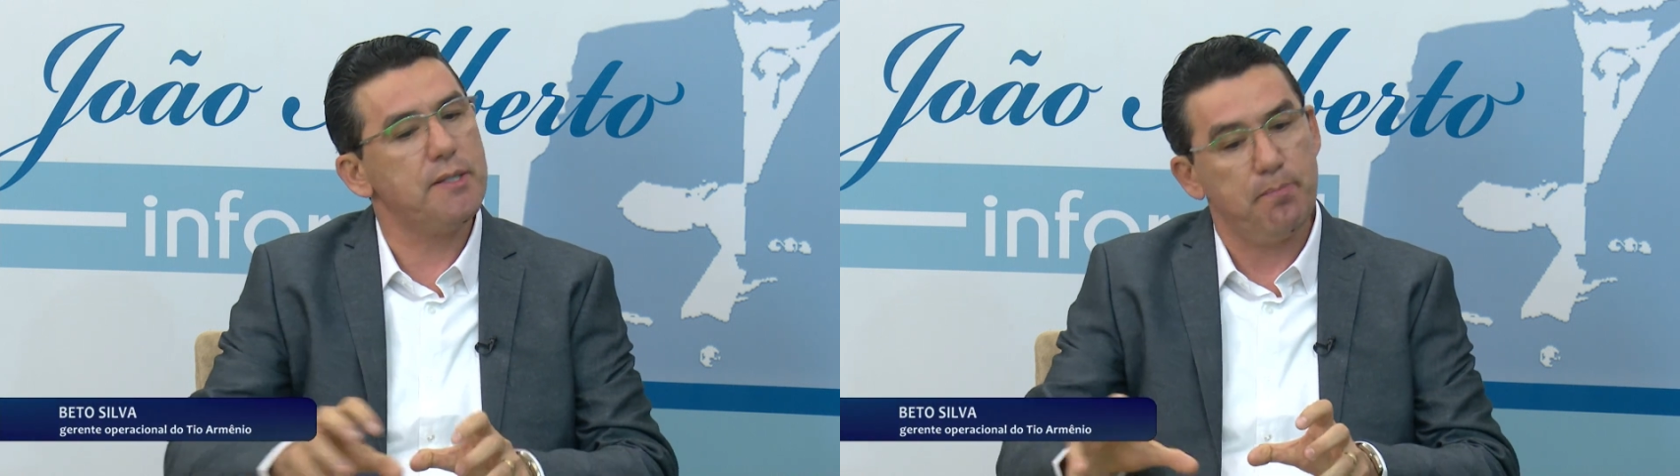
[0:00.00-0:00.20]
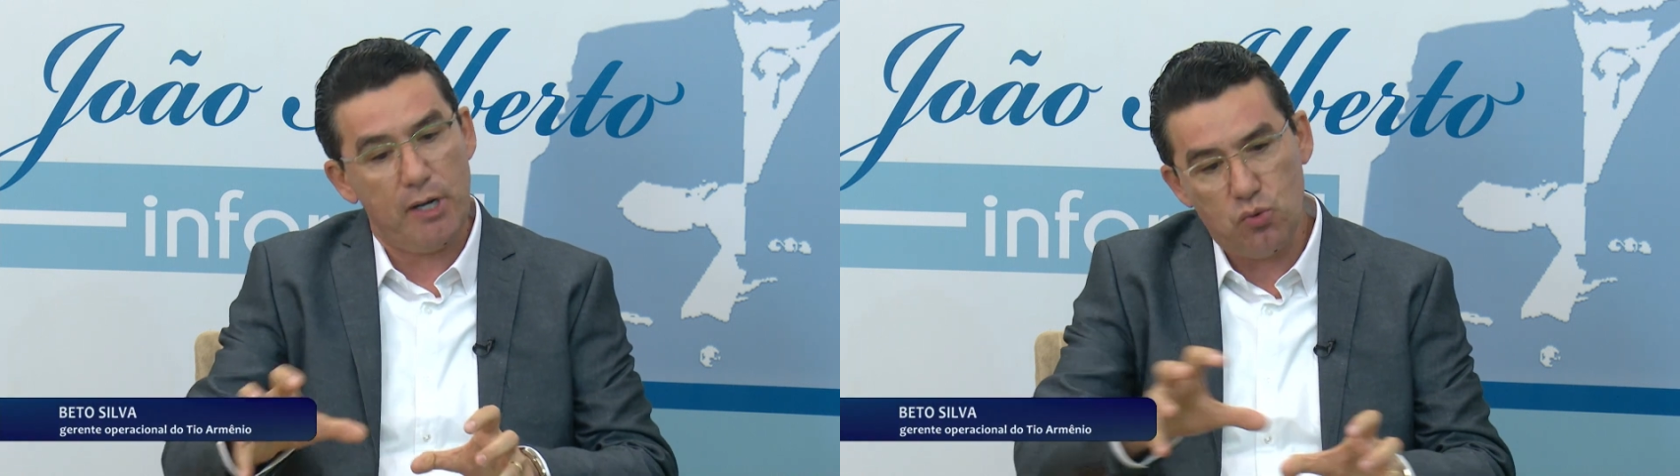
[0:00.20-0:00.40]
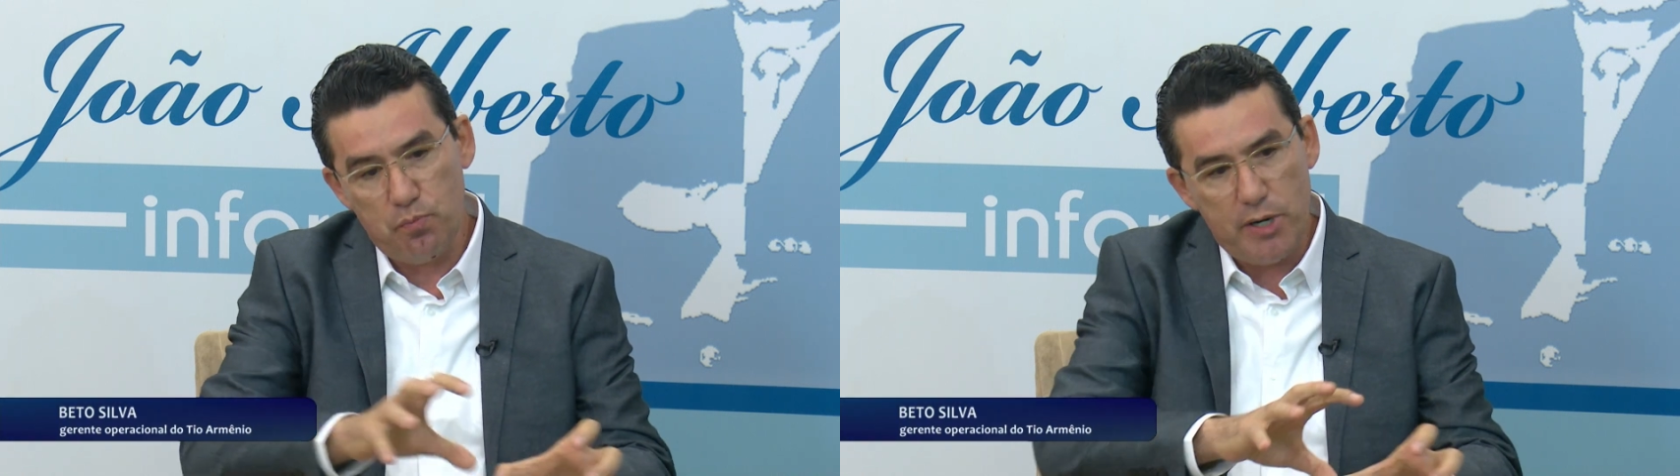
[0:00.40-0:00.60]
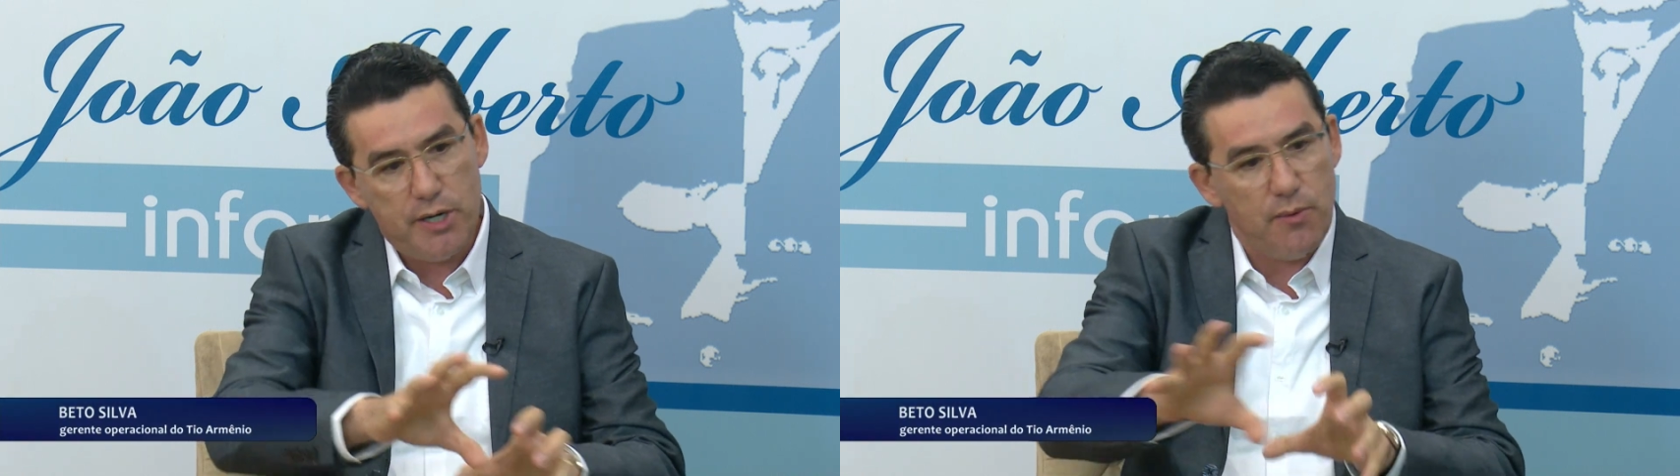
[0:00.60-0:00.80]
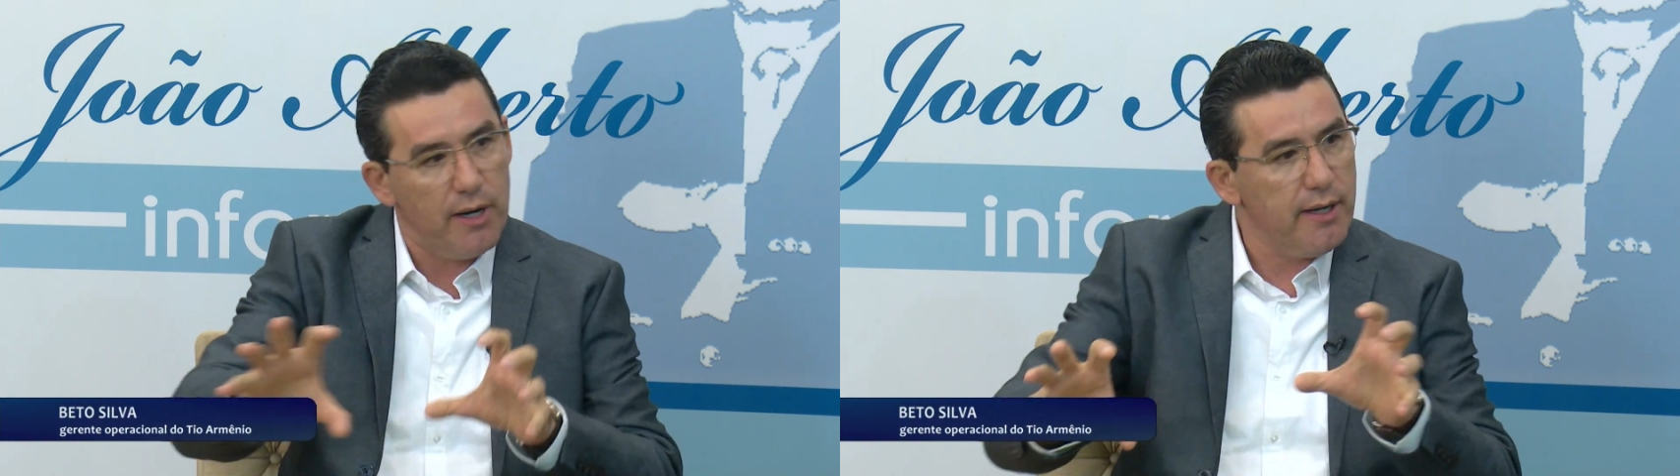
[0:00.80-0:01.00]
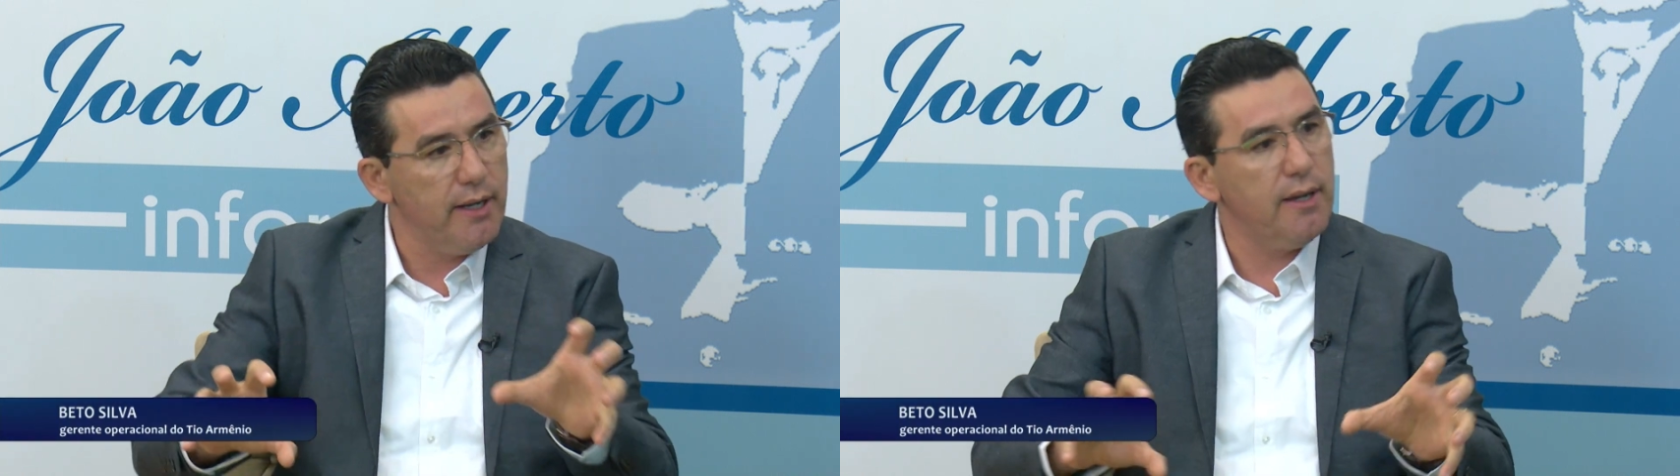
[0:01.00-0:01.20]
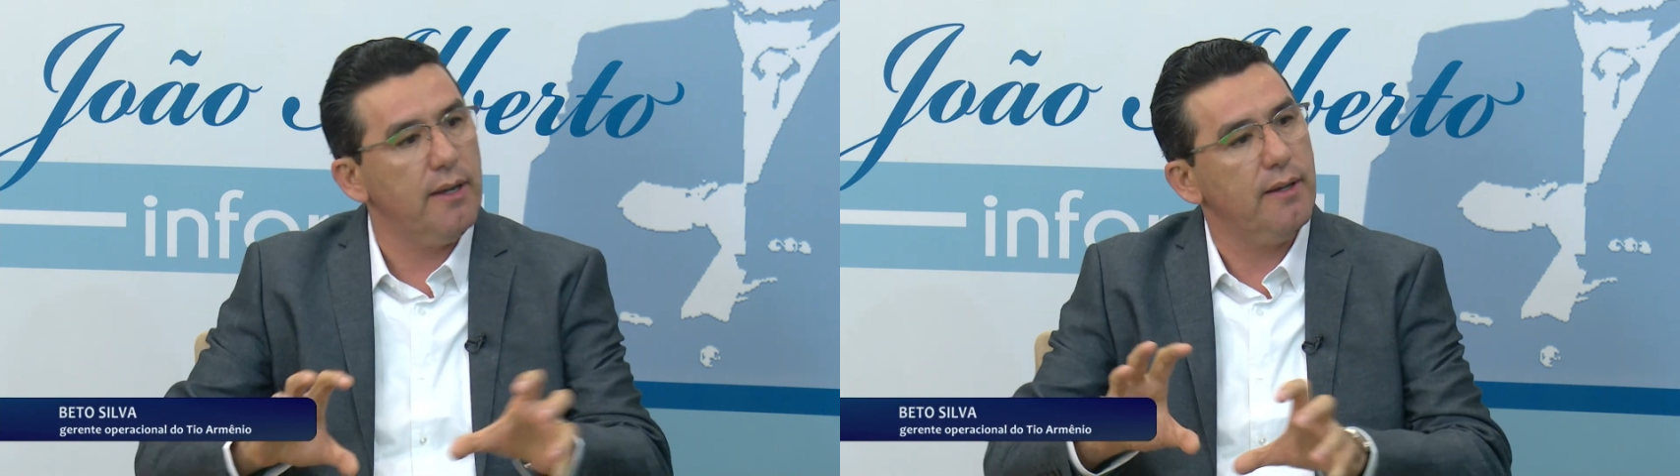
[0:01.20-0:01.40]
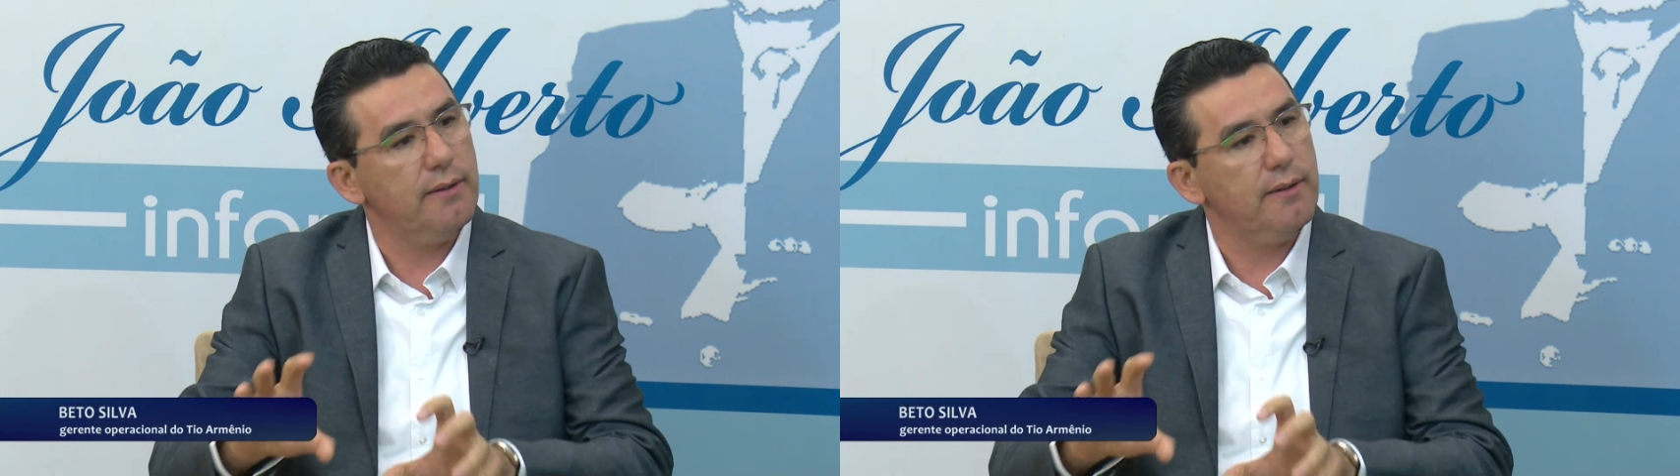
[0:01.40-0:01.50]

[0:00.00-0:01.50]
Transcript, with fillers: passo um paninho ali,